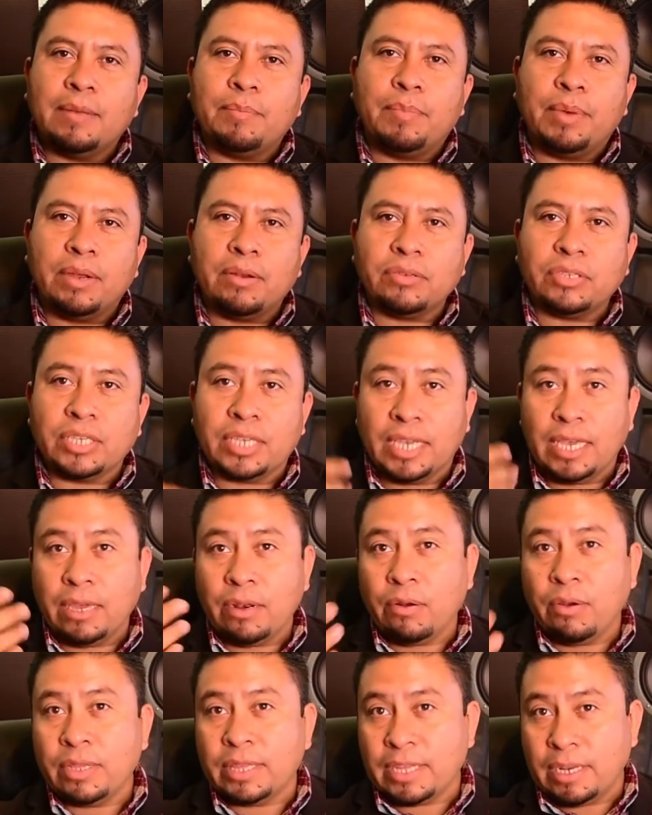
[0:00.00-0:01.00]
pero si
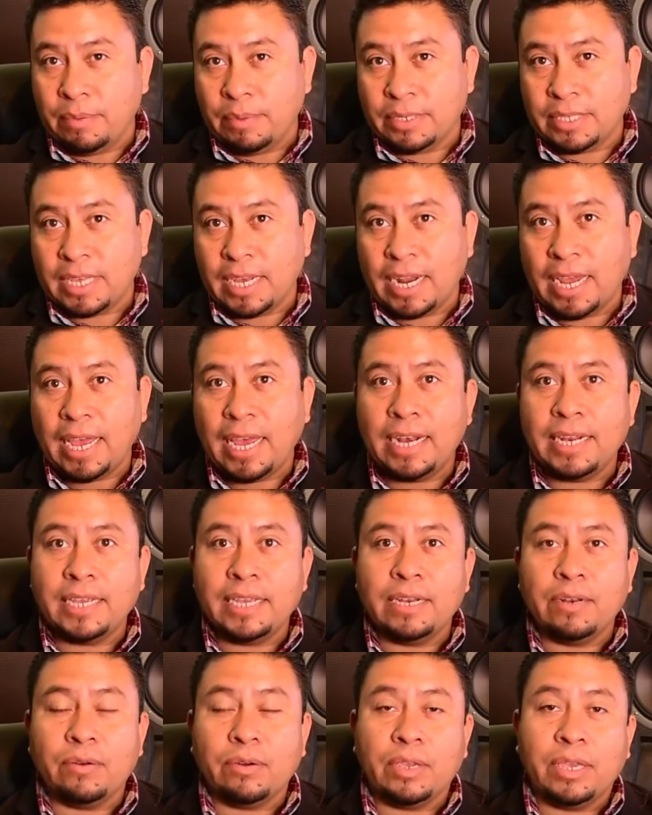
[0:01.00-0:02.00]
quiero entrevistar a
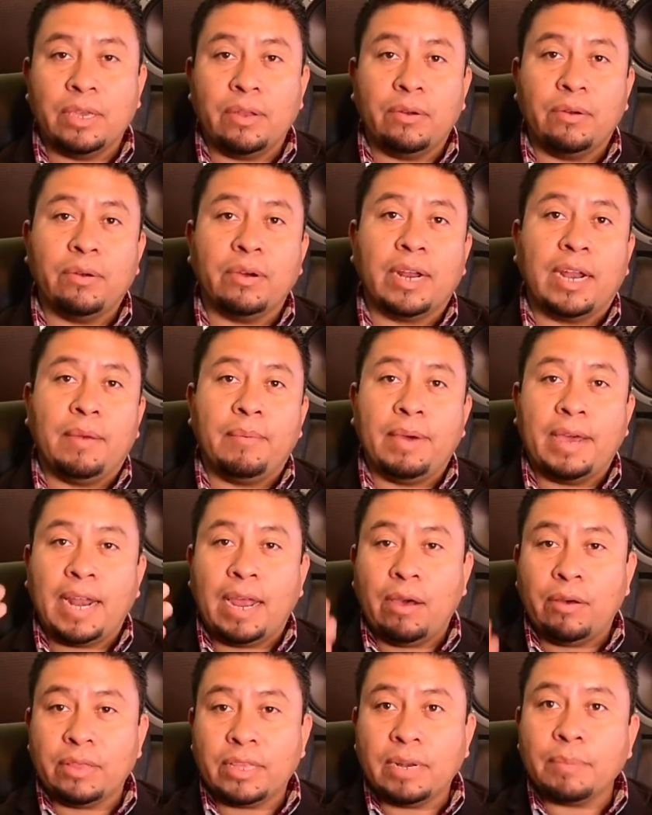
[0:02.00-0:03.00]
alguien o quiero grabar
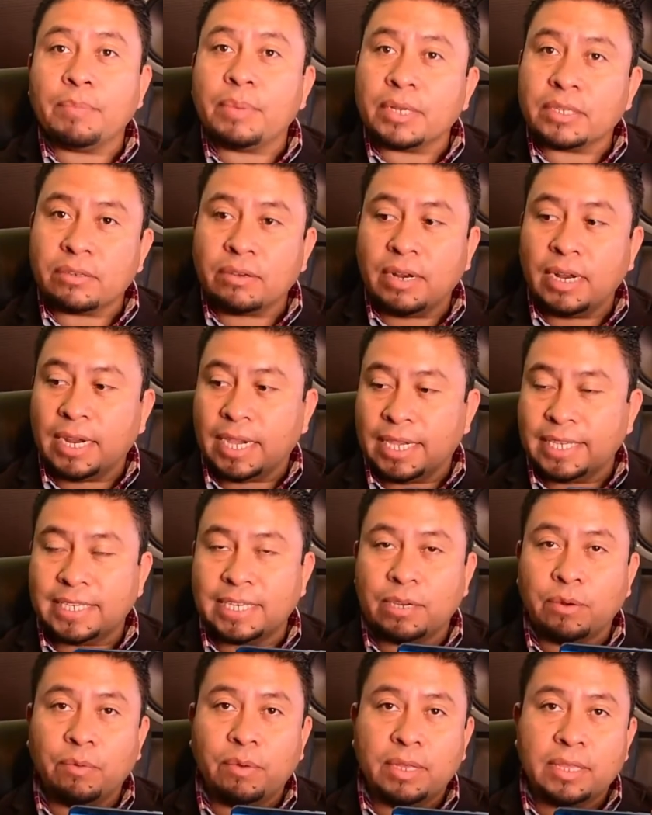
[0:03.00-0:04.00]
a otra persona que
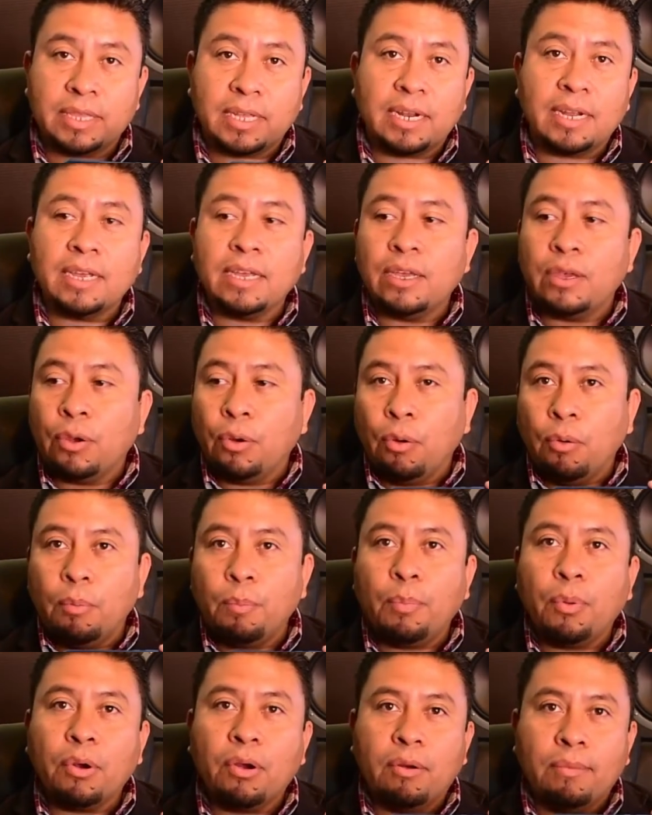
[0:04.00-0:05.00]
se encuentra
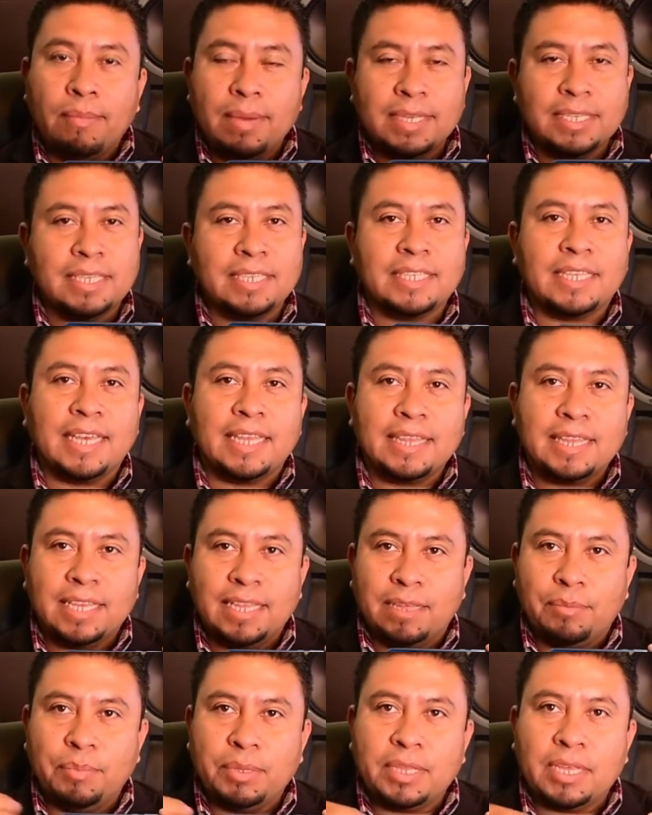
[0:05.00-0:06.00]
un poco más
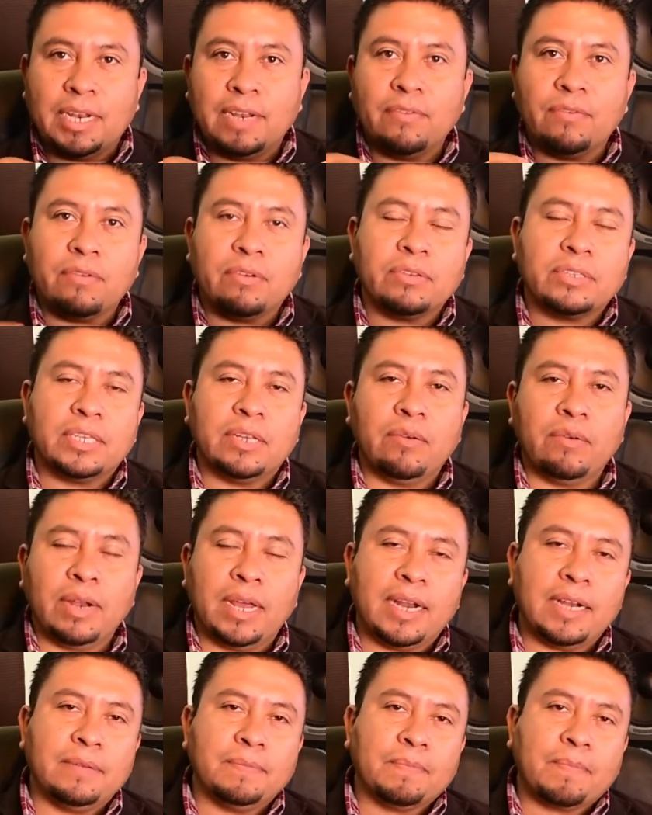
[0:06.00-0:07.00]
distante de mi teléfono
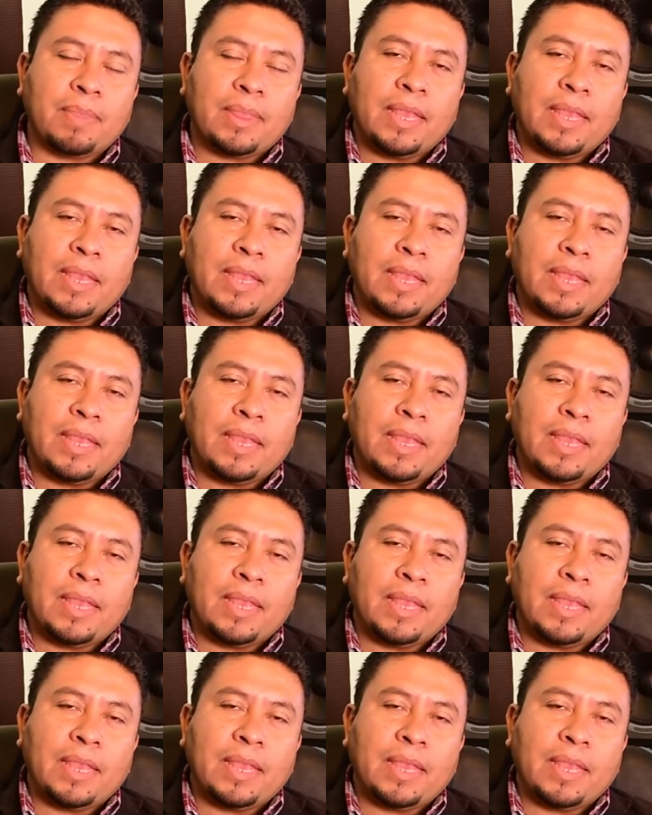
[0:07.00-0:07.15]
celular